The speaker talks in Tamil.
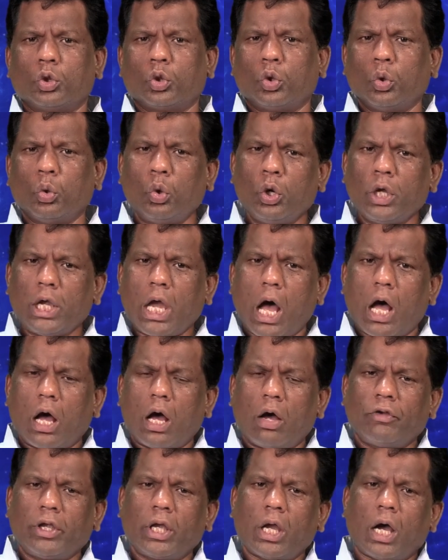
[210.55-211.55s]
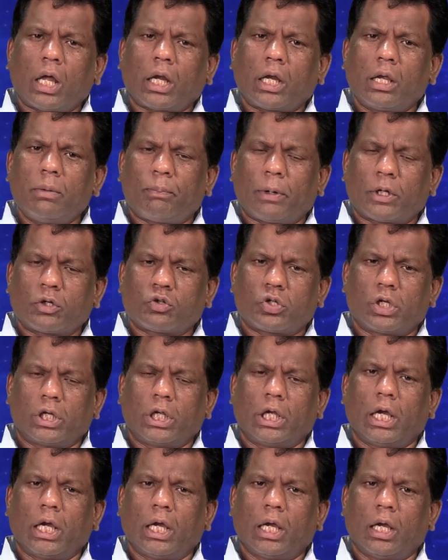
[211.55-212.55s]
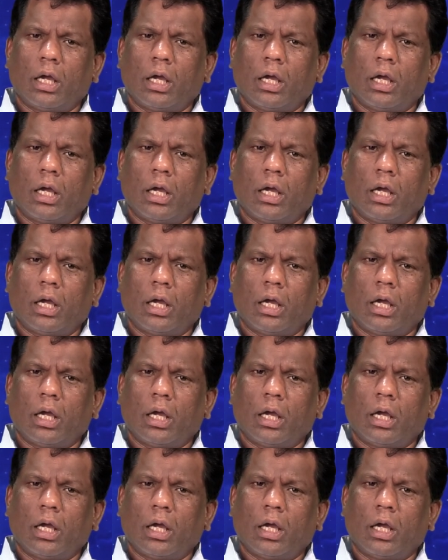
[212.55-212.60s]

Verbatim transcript: தூய ஆவியாரை பற்றிய